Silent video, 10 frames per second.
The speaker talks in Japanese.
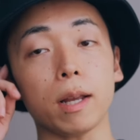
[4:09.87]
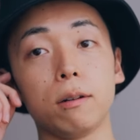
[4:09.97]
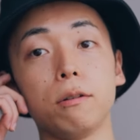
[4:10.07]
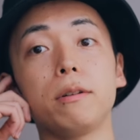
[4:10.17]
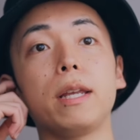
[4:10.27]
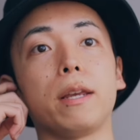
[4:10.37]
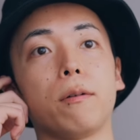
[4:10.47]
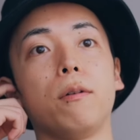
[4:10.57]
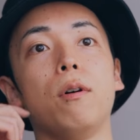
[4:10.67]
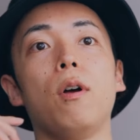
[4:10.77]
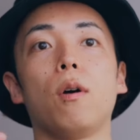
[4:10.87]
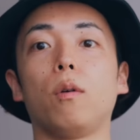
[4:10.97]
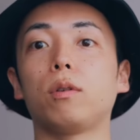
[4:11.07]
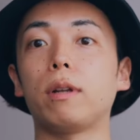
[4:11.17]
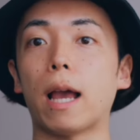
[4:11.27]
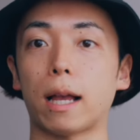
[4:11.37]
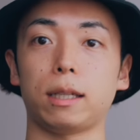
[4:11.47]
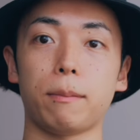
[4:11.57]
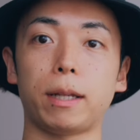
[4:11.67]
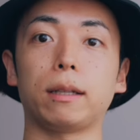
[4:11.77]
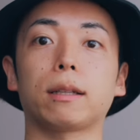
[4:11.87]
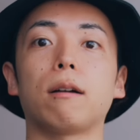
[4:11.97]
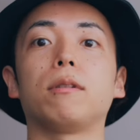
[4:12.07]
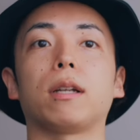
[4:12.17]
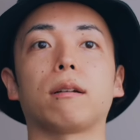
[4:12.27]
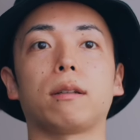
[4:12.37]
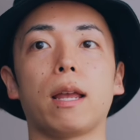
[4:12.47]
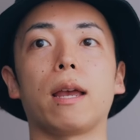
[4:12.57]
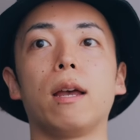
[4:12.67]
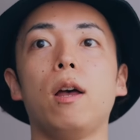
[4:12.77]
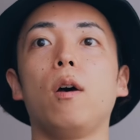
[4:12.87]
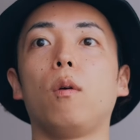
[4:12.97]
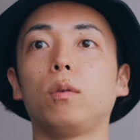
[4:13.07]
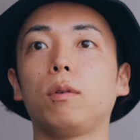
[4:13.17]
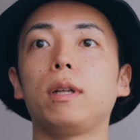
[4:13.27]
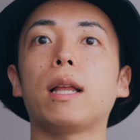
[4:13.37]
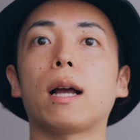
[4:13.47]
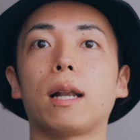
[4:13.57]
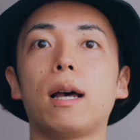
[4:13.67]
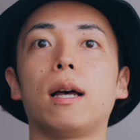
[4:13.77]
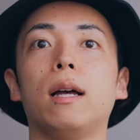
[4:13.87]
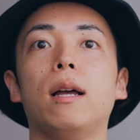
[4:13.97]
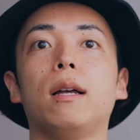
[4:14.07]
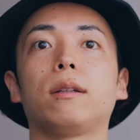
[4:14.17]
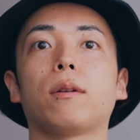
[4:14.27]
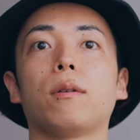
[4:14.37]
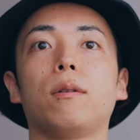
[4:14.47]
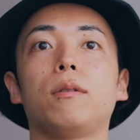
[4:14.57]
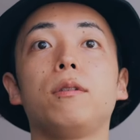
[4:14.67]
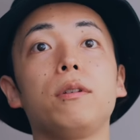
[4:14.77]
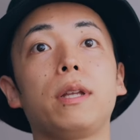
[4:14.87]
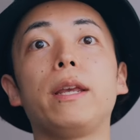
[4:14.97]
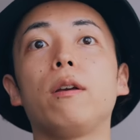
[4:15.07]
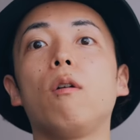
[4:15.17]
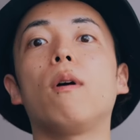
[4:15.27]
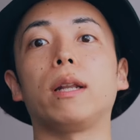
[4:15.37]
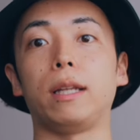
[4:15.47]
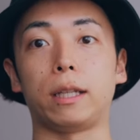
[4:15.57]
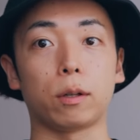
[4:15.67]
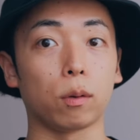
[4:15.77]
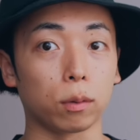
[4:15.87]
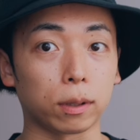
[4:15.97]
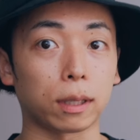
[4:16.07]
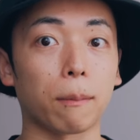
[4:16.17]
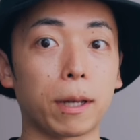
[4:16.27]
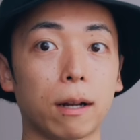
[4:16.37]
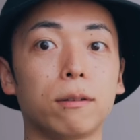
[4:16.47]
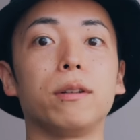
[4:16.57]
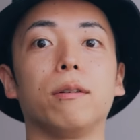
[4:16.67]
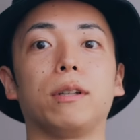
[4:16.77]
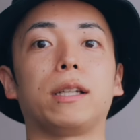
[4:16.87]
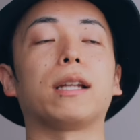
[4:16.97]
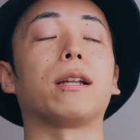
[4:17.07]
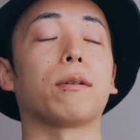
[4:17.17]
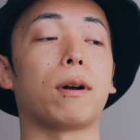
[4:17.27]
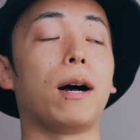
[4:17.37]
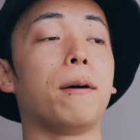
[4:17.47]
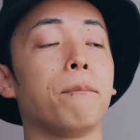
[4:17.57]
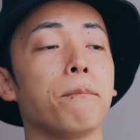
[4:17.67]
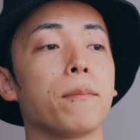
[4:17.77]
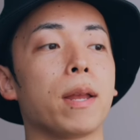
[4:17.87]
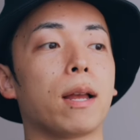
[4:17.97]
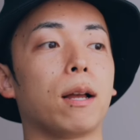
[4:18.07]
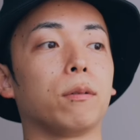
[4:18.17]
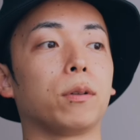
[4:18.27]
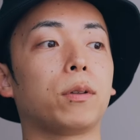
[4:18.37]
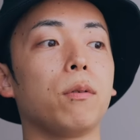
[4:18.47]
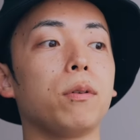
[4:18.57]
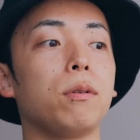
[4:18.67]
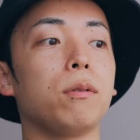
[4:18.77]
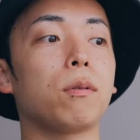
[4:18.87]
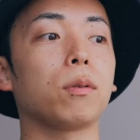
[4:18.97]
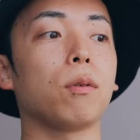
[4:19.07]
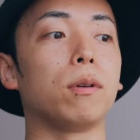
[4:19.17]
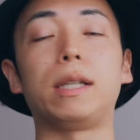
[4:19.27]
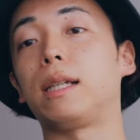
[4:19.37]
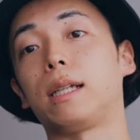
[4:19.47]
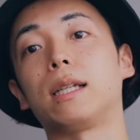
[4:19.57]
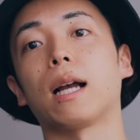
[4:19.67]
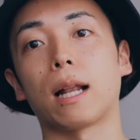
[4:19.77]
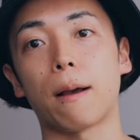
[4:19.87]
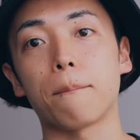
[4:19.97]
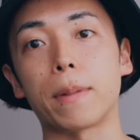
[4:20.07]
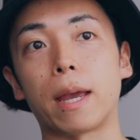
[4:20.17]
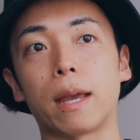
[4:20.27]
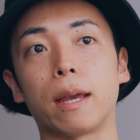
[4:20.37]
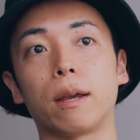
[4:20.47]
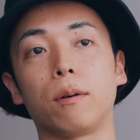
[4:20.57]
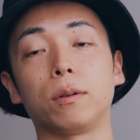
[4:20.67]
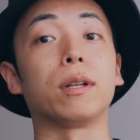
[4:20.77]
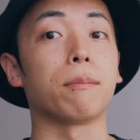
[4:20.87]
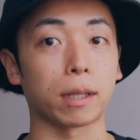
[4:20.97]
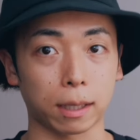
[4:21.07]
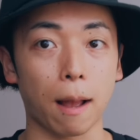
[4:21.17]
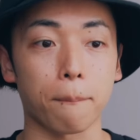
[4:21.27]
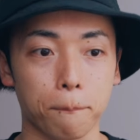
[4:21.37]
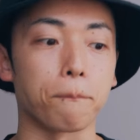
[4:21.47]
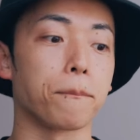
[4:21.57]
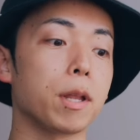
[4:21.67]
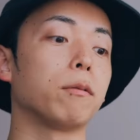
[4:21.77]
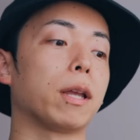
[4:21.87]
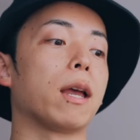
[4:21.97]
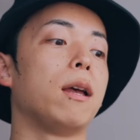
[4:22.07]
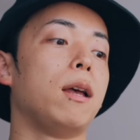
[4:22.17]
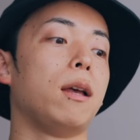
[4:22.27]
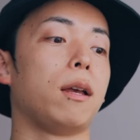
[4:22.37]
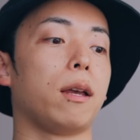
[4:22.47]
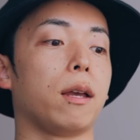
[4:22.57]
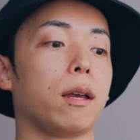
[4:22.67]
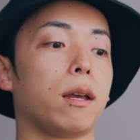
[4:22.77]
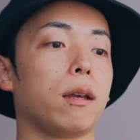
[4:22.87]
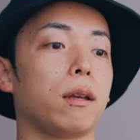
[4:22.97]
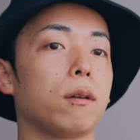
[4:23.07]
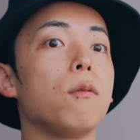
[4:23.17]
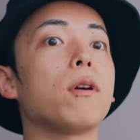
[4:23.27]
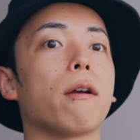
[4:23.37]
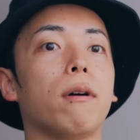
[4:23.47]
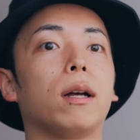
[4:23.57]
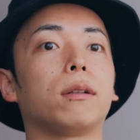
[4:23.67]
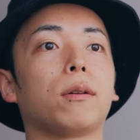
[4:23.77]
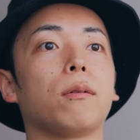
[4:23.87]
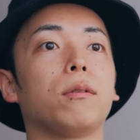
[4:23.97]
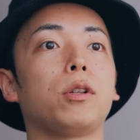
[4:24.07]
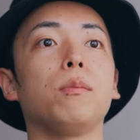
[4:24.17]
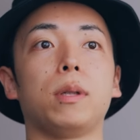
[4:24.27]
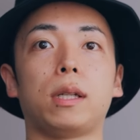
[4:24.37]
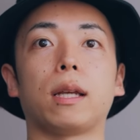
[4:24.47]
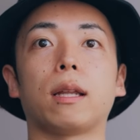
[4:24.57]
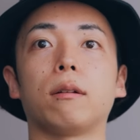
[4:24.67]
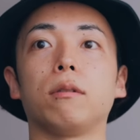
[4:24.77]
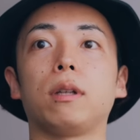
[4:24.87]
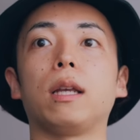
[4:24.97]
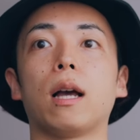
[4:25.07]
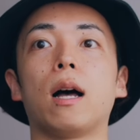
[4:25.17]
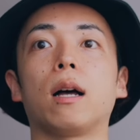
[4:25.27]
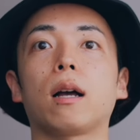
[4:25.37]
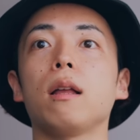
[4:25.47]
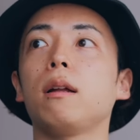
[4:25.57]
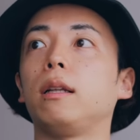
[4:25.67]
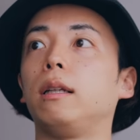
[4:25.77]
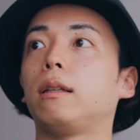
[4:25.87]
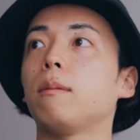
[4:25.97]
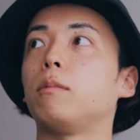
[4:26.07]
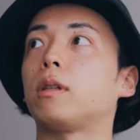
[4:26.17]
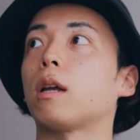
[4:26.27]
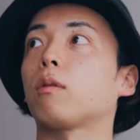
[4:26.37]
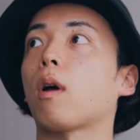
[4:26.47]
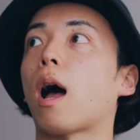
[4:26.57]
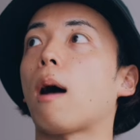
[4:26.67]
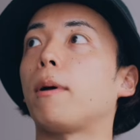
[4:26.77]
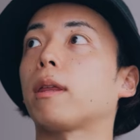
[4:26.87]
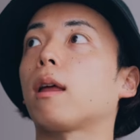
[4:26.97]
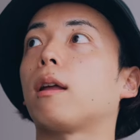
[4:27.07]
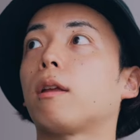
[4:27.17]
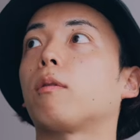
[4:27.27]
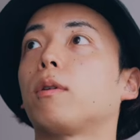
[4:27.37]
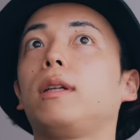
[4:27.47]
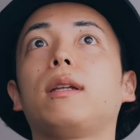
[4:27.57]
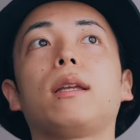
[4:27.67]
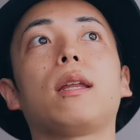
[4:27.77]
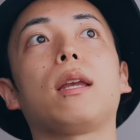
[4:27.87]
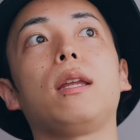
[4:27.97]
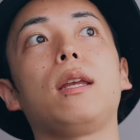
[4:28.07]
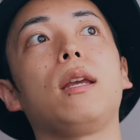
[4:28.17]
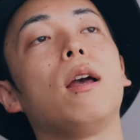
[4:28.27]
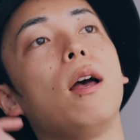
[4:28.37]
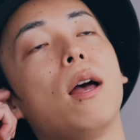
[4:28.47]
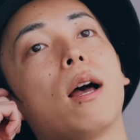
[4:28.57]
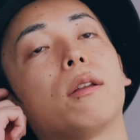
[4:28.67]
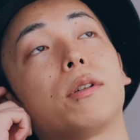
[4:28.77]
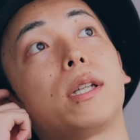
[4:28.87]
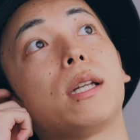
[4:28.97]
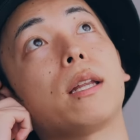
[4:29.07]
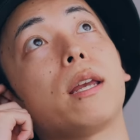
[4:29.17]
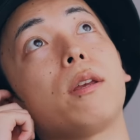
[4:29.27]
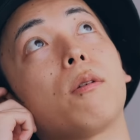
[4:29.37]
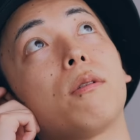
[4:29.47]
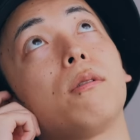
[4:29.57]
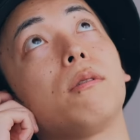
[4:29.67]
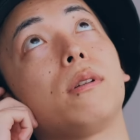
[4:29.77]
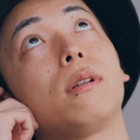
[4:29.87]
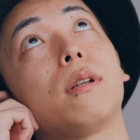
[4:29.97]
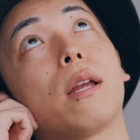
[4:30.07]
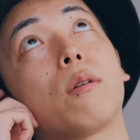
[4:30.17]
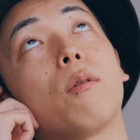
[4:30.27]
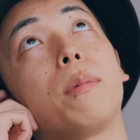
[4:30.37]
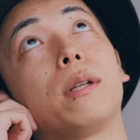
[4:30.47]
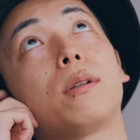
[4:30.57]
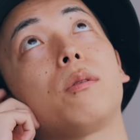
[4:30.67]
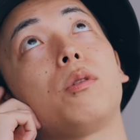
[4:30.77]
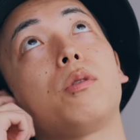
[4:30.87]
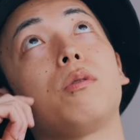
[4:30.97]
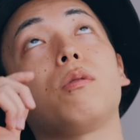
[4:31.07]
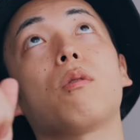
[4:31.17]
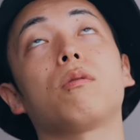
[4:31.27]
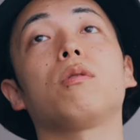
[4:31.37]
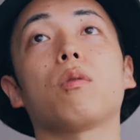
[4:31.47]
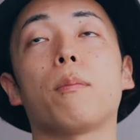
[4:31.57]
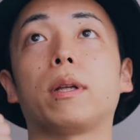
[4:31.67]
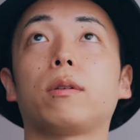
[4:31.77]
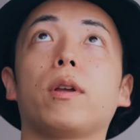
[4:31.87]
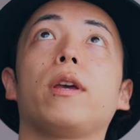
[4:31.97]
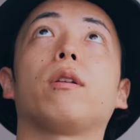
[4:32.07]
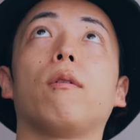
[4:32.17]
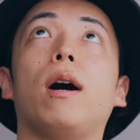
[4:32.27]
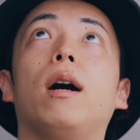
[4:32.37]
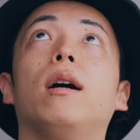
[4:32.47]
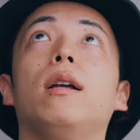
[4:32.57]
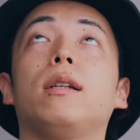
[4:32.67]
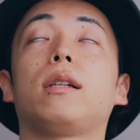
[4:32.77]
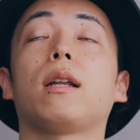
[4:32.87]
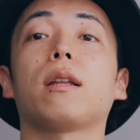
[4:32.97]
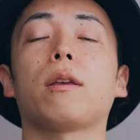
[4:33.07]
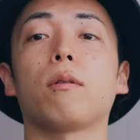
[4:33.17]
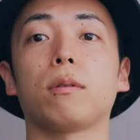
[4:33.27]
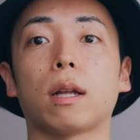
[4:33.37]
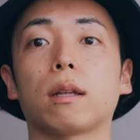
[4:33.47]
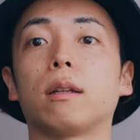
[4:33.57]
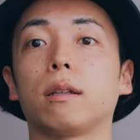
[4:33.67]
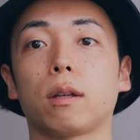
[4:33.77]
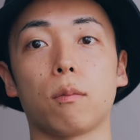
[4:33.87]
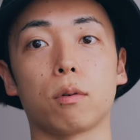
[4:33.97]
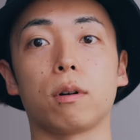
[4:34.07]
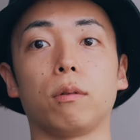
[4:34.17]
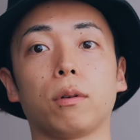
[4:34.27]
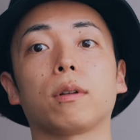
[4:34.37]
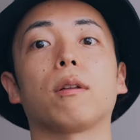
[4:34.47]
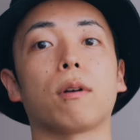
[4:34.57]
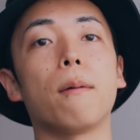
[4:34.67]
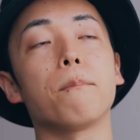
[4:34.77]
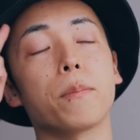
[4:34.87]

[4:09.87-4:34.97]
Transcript: ルーティンを踊り始めて使うんじゃなくて踊りながらそのルーティン終わりにちょうどサビが来るようにしたりとか、あの、そういうことを意識しながら、えー、踊りました。うん。なので、えー、今回はその準備してきたルーティンがかなり全部ちゃんとハマったかなと、奇跡的に、あの、知らない曲、えっと、ベスト16とベスト8は知らない曲だったんですけど、僕が踊ったのが。